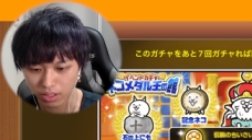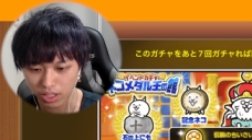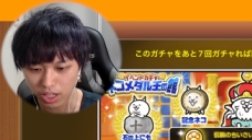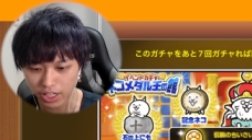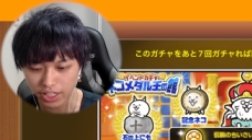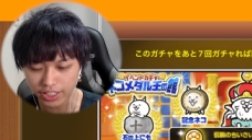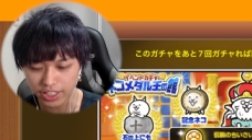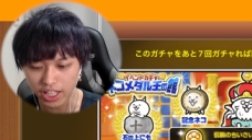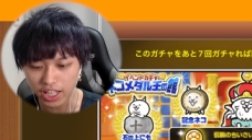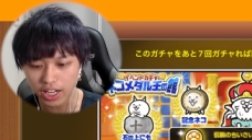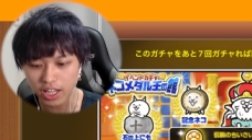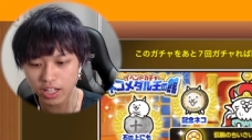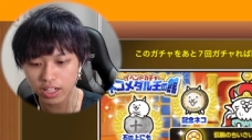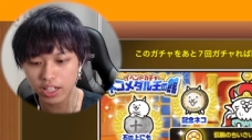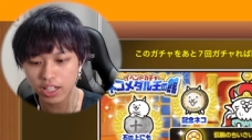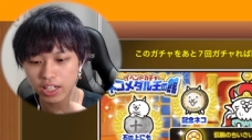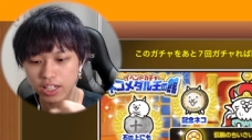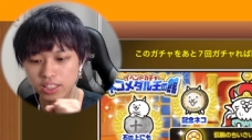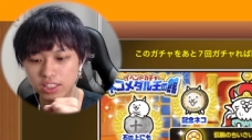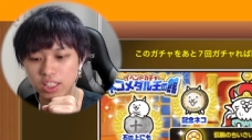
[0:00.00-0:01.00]
あれ、7
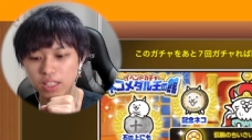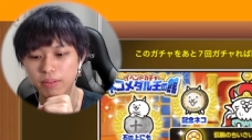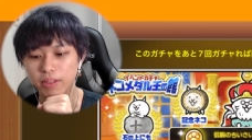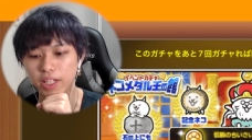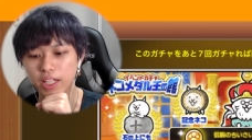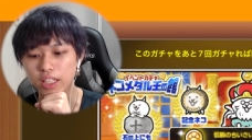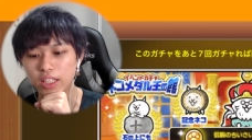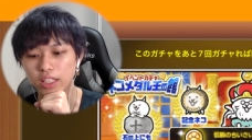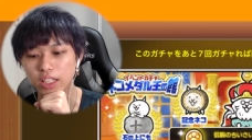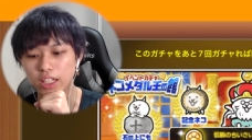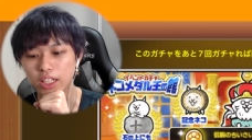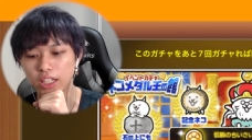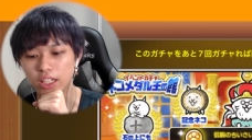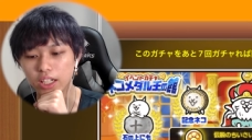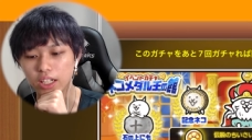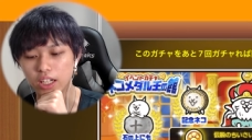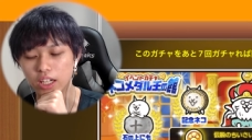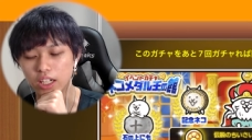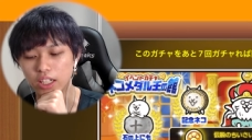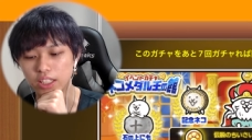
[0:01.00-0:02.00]
回勝てれば限定
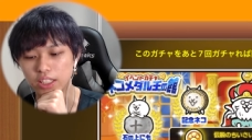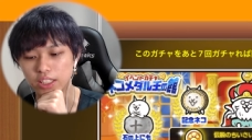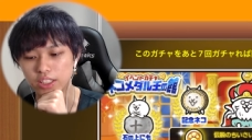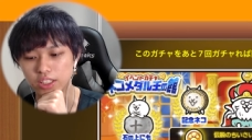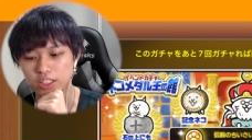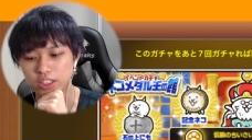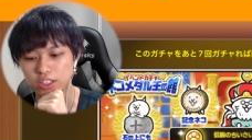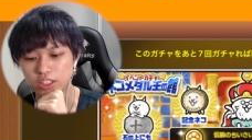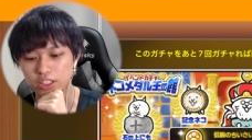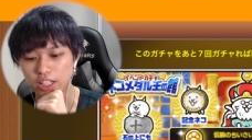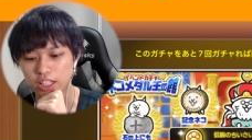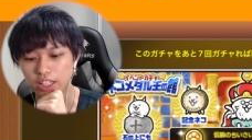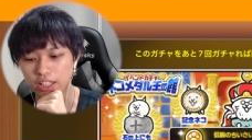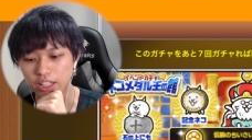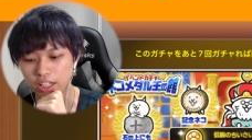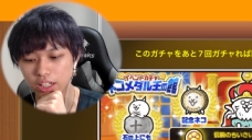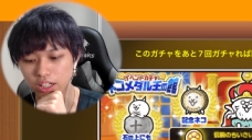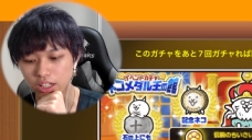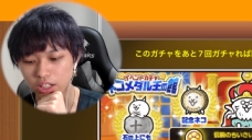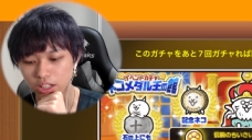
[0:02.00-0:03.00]
キャラが必ず出現
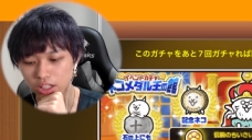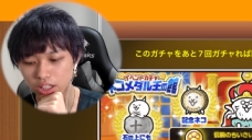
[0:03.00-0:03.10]
ね。